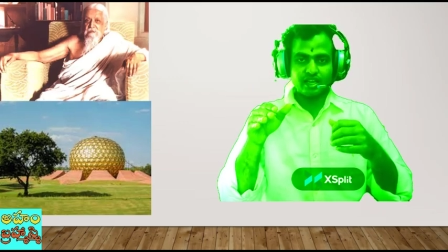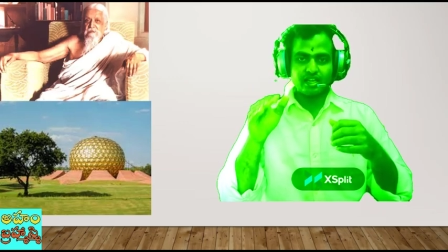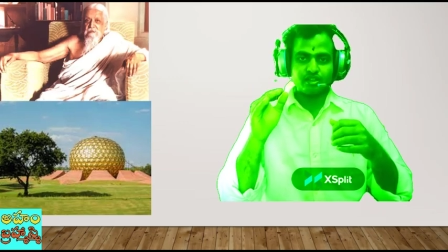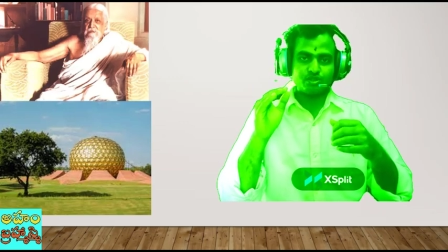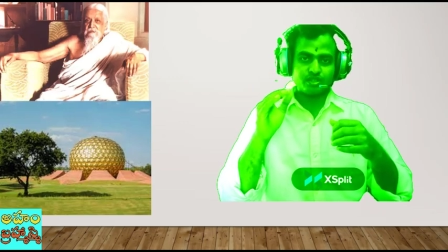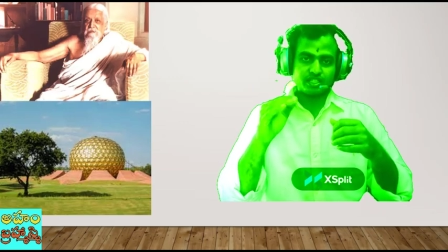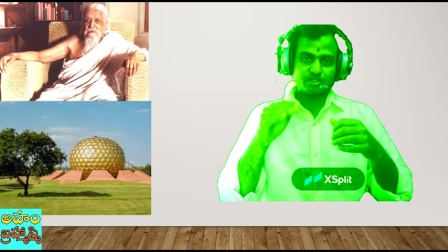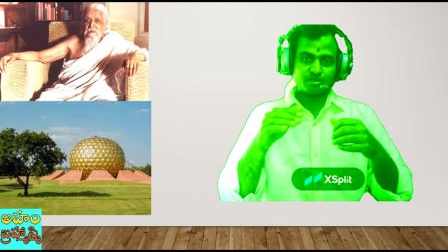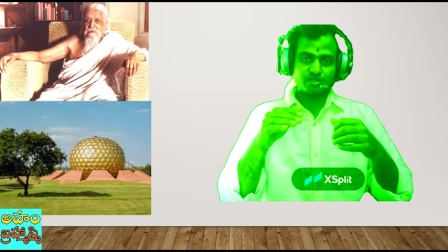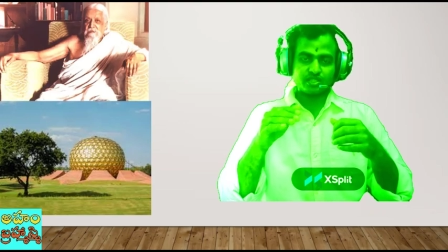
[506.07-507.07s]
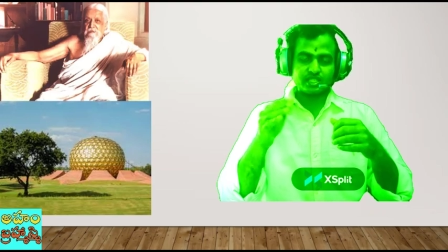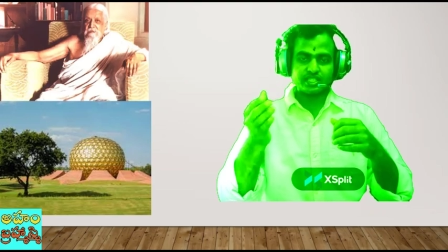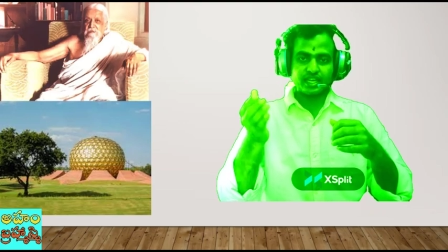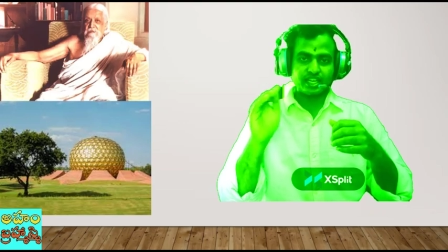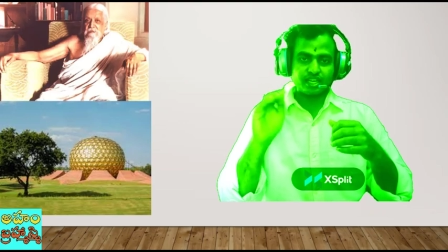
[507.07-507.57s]
న్యూ ఏజ్
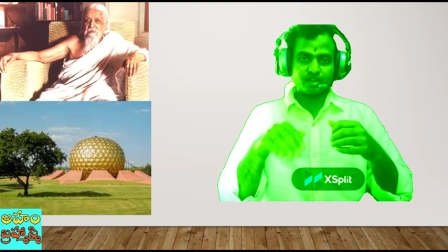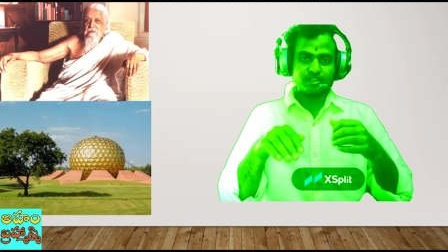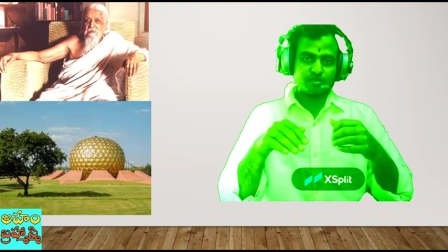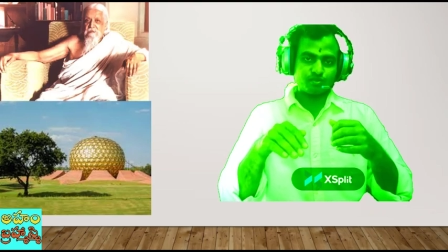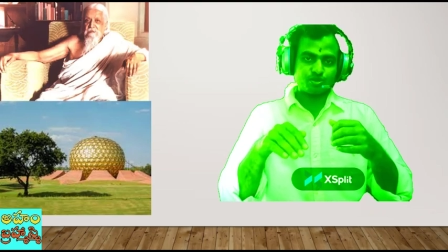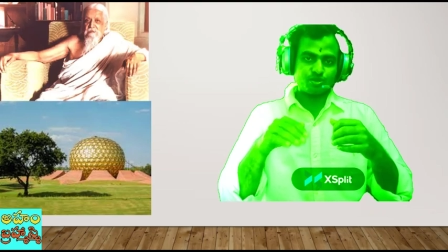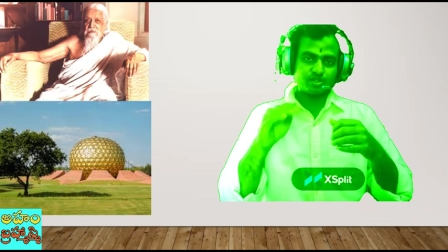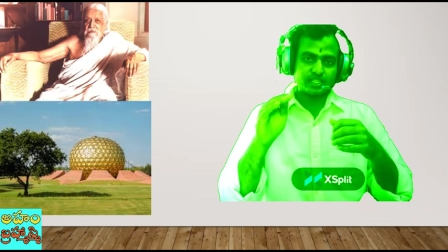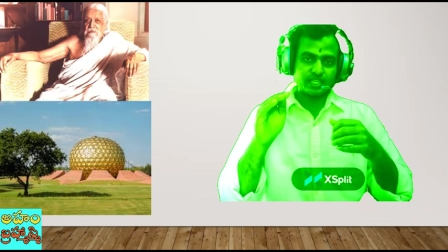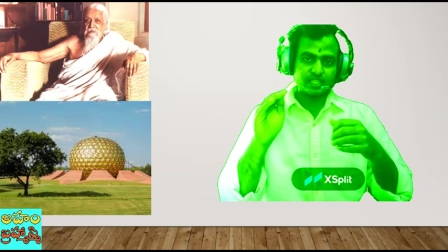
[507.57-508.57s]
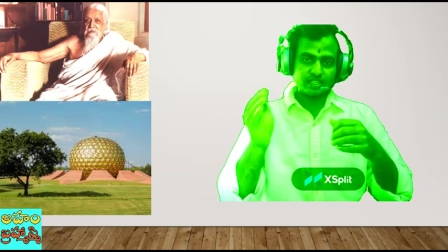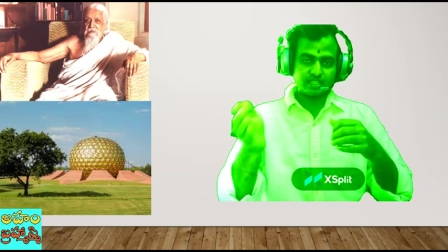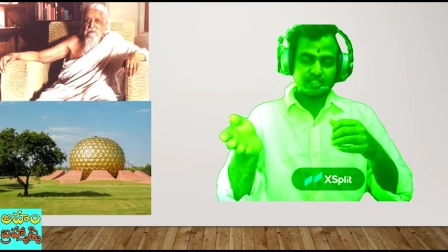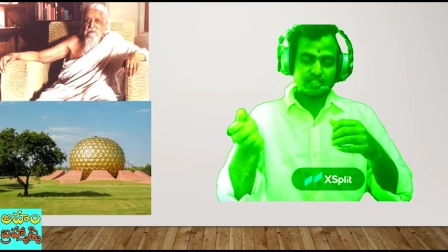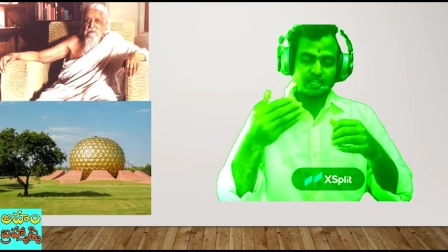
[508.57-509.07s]
సొసైటీస్ అనేక అంతకు ముందు వచ్చాయి
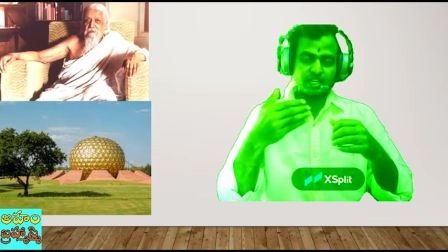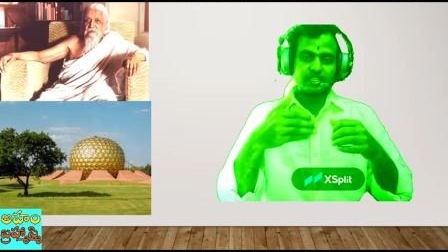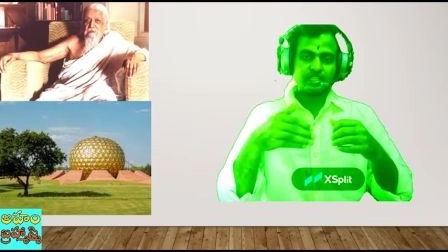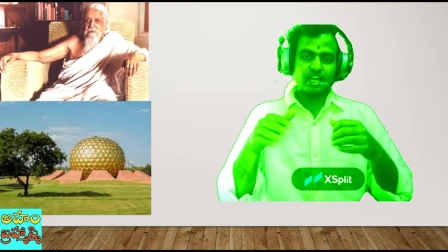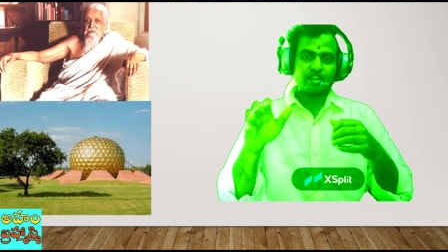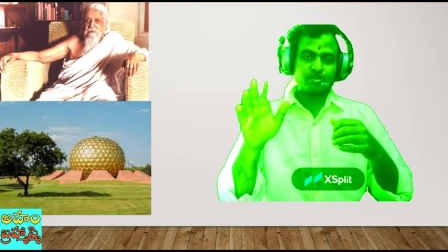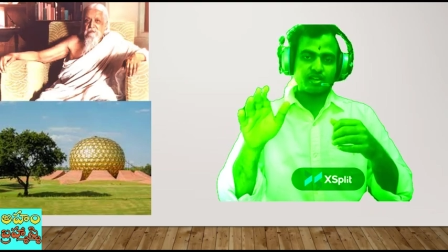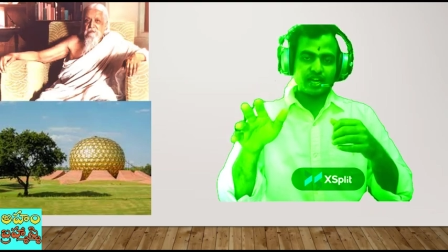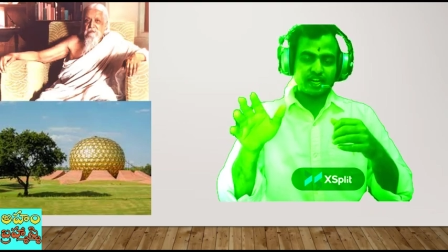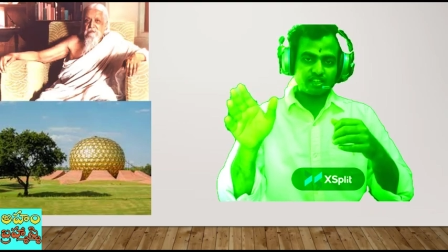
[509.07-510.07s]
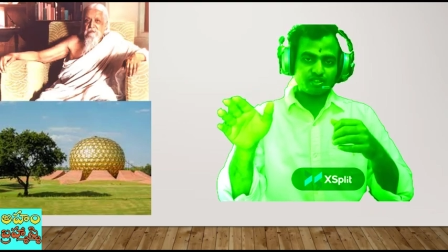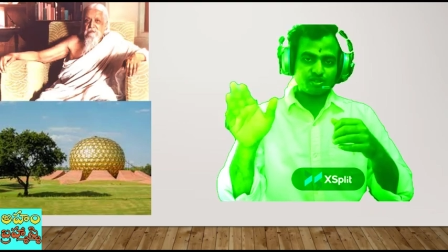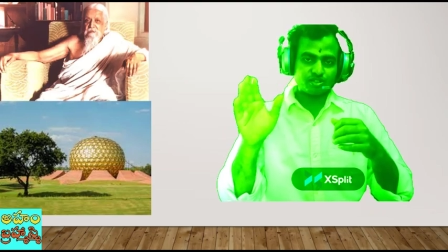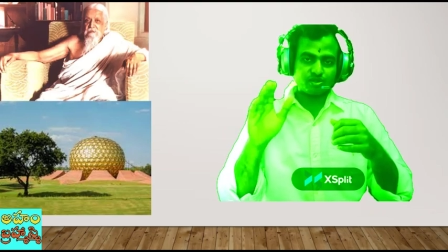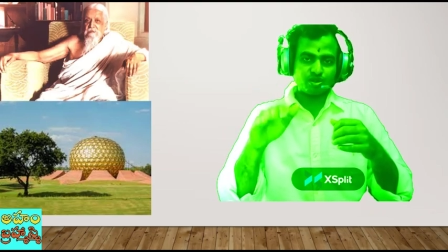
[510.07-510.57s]
ఇది దాని యొక్క
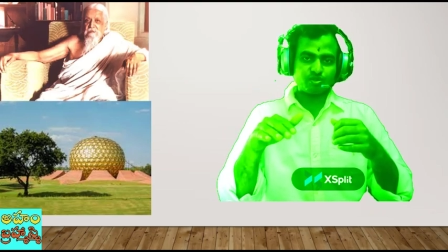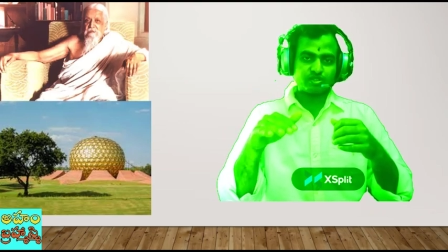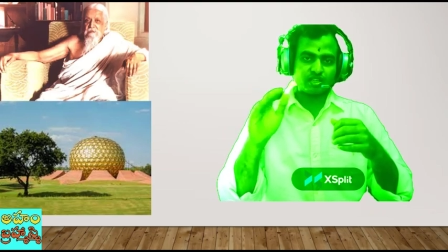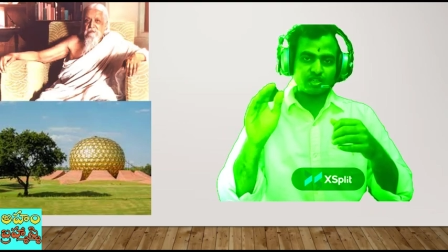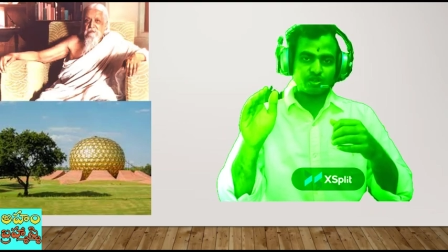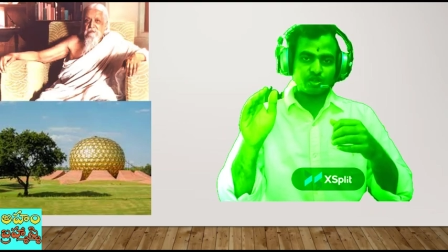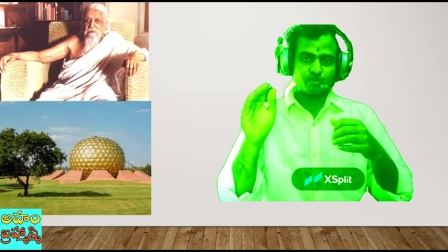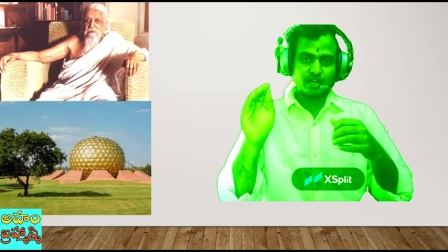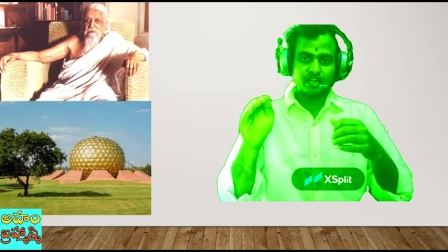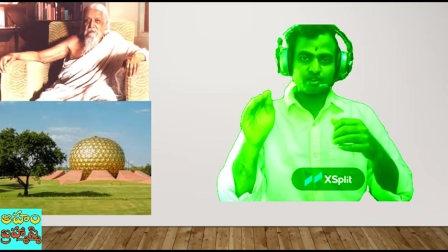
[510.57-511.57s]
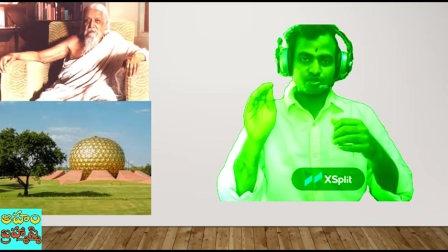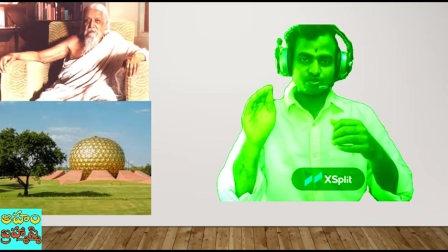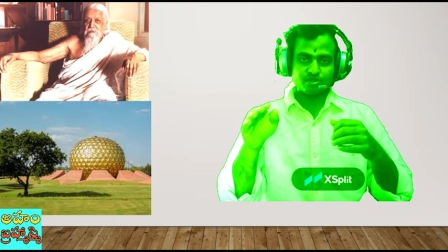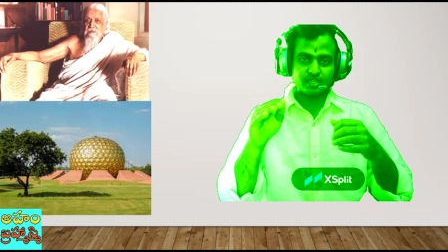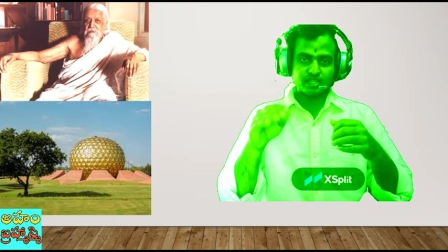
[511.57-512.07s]
కంటిన్యూషన్లో వచ్చినటువంటి ఒకనొక
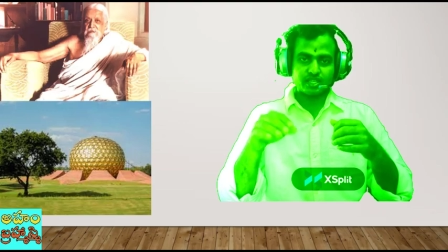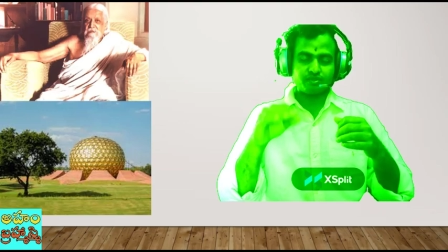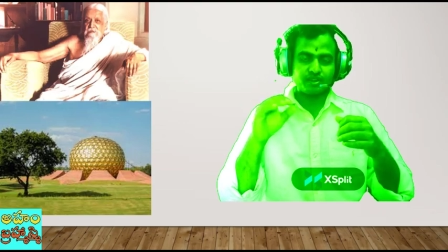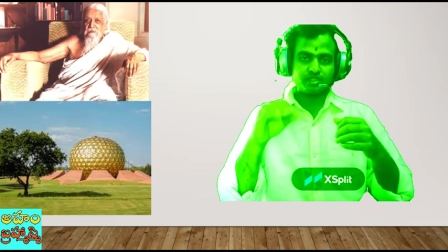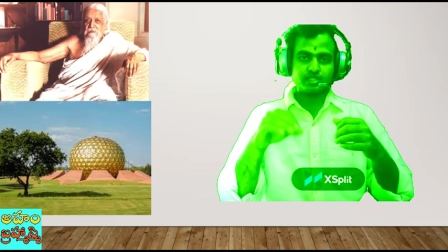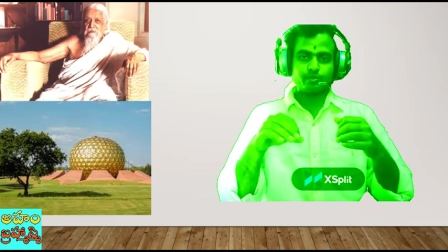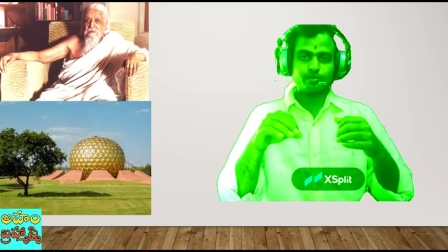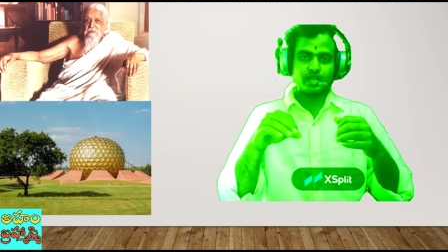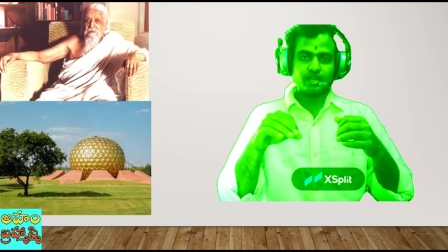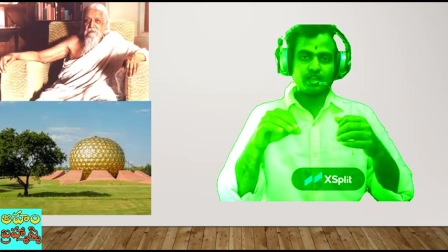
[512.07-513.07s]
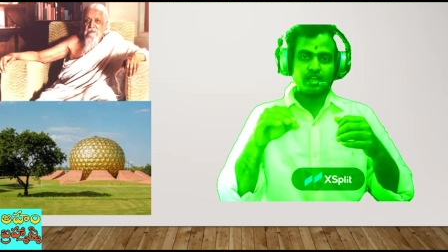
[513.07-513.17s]
సొసైటీ వీళ్ళు చెప్పే